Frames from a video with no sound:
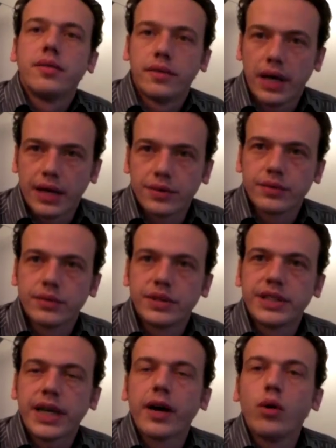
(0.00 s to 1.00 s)
Voilà,
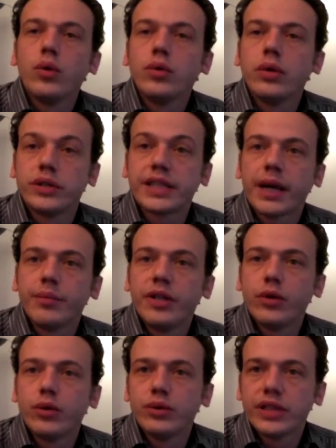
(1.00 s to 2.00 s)
tiret haut, tiret
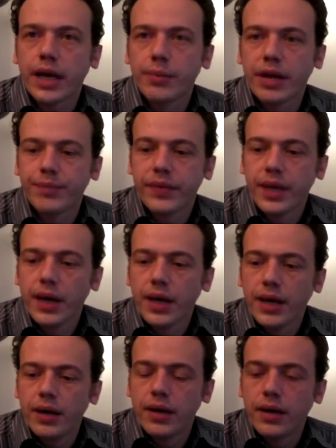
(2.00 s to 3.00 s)
milieu ou tiret bas.
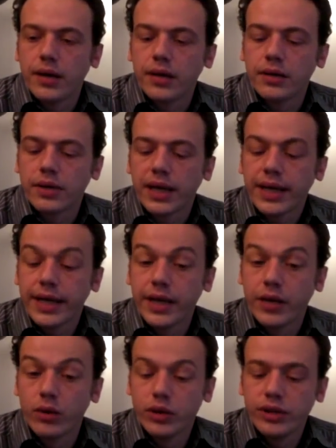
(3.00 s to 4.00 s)
D'accord. voilà,
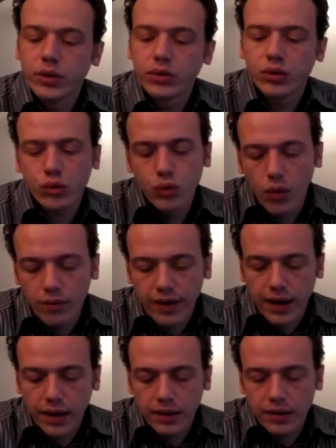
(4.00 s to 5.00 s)
et au niveau surtout, on
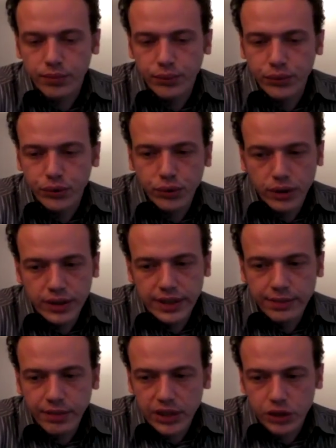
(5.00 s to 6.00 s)
va plus que
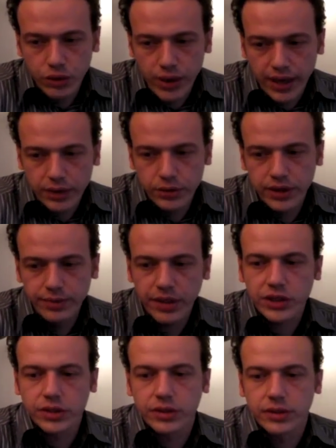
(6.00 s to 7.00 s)
l'image, l'URL de
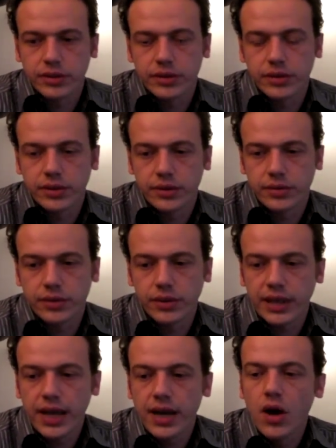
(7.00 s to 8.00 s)
l'image en
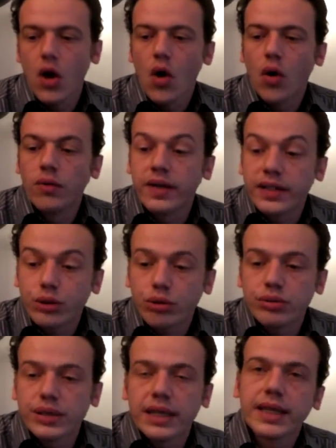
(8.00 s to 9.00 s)
tant que telle, on va
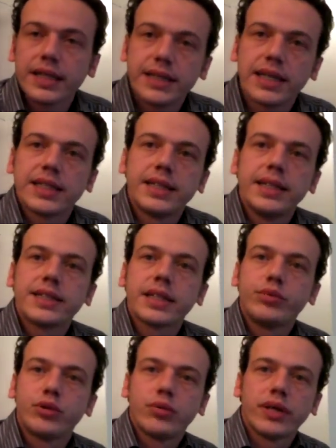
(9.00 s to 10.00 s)
surtout s'intéresser à sa
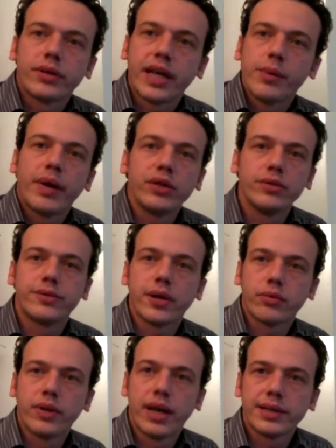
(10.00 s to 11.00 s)
description. Hein. Dans Typepad, une
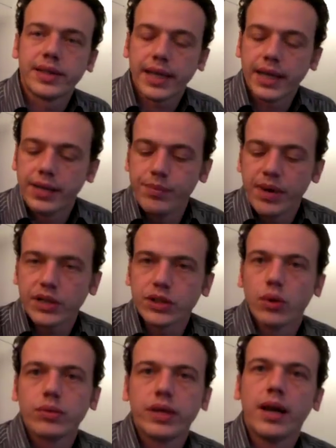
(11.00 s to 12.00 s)
fois qu'on a inséré
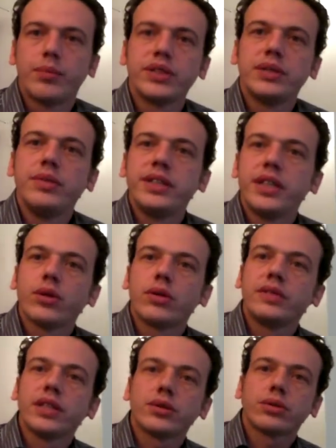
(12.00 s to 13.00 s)
l'image, on a la possibilité de
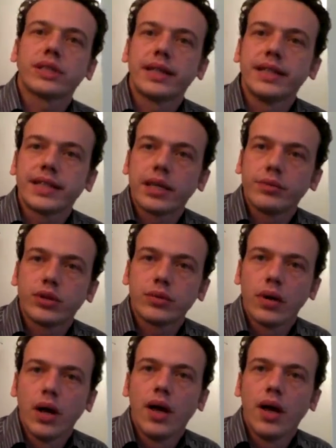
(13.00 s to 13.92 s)
revenir sur sa description